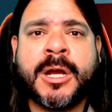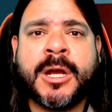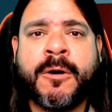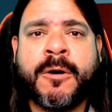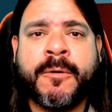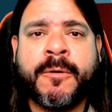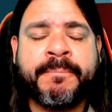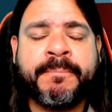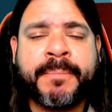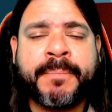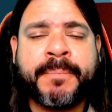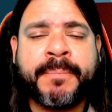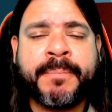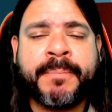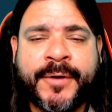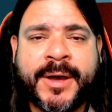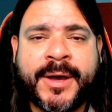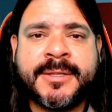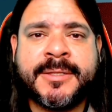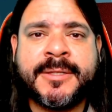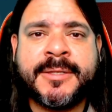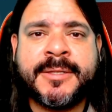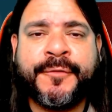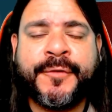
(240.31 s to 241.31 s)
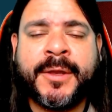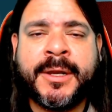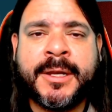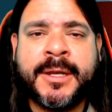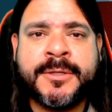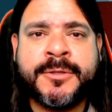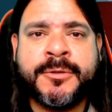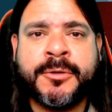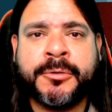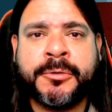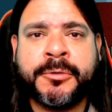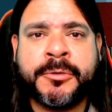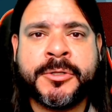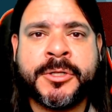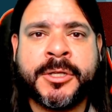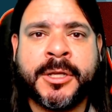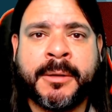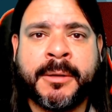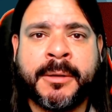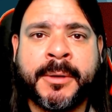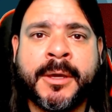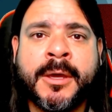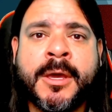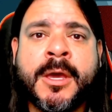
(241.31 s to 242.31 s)
tchau. Vá ser feliz em outro
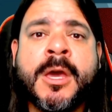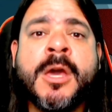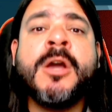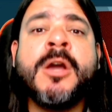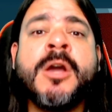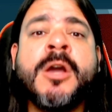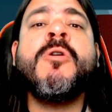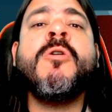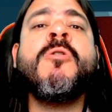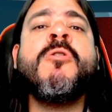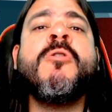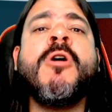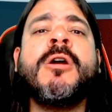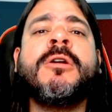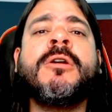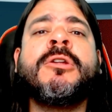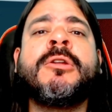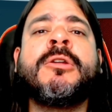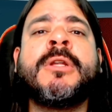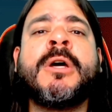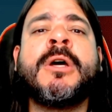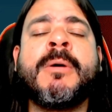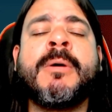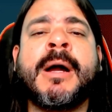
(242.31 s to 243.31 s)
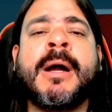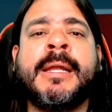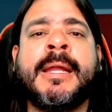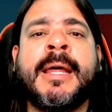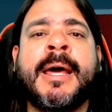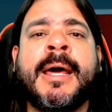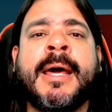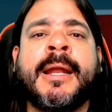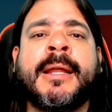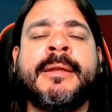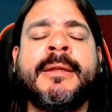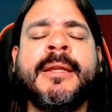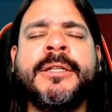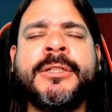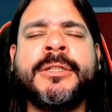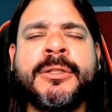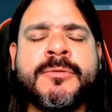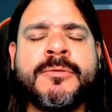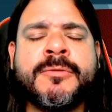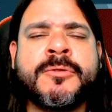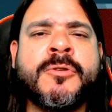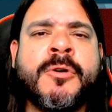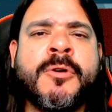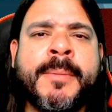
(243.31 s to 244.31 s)
time. Concorda ou não, galera?
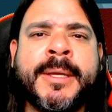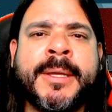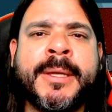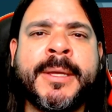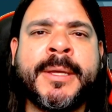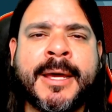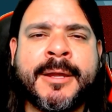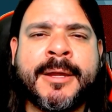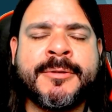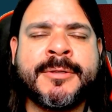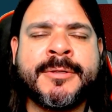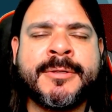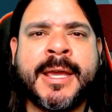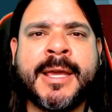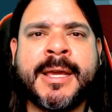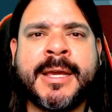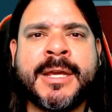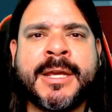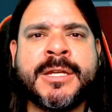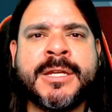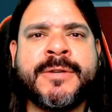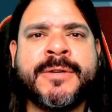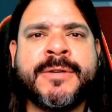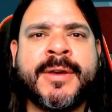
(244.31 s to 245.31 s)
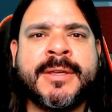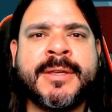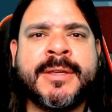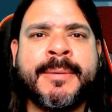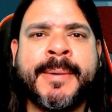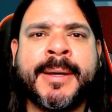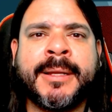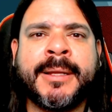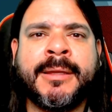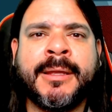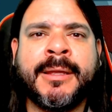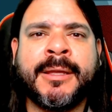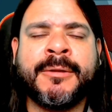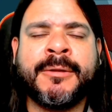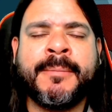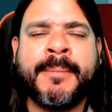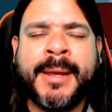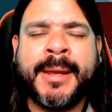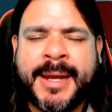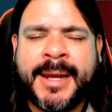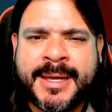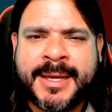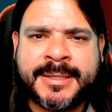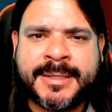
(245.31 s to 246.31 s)
Deixa nos comentários aí que a gente vai debatendo,
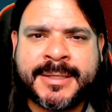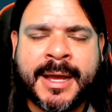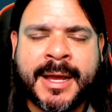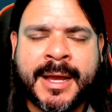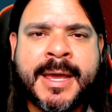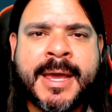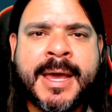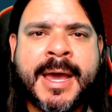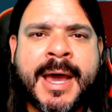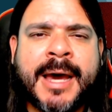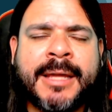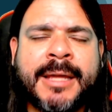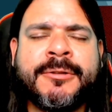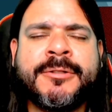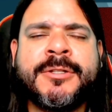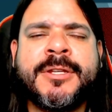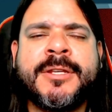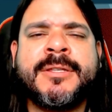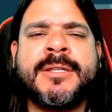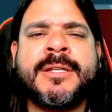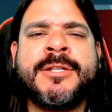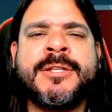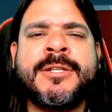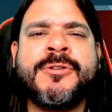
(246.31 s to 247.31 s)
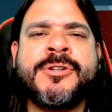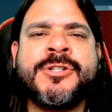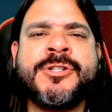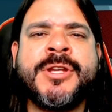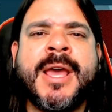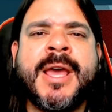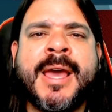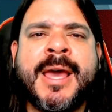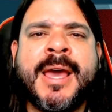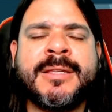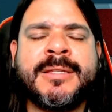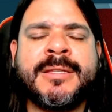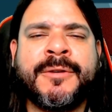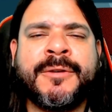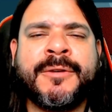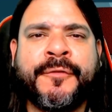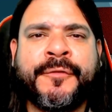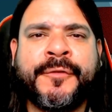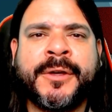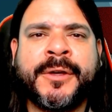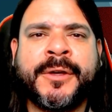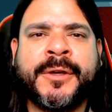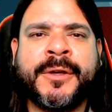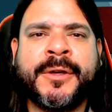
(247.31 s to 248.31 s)
beleza? A notícia de hoje é essa. Eu
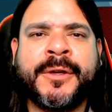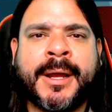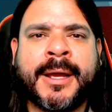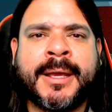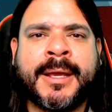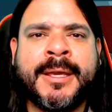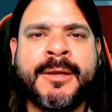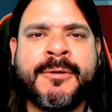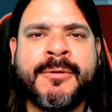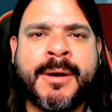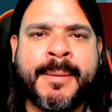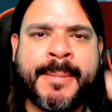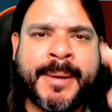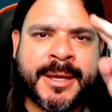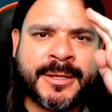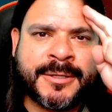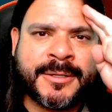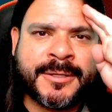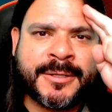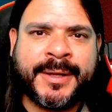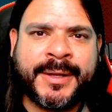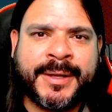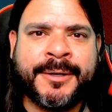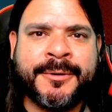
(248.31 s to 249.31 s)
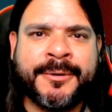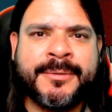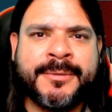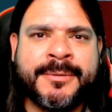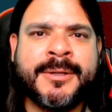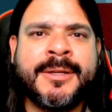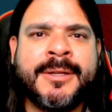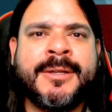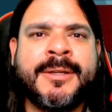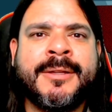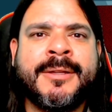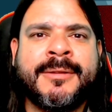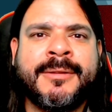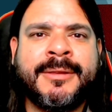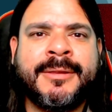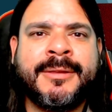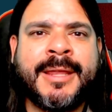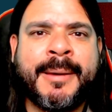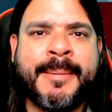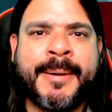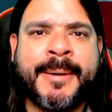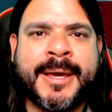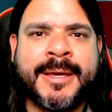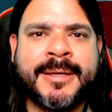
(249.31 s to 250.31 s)
vou ficando por aqui. Um abraço, valeu. Até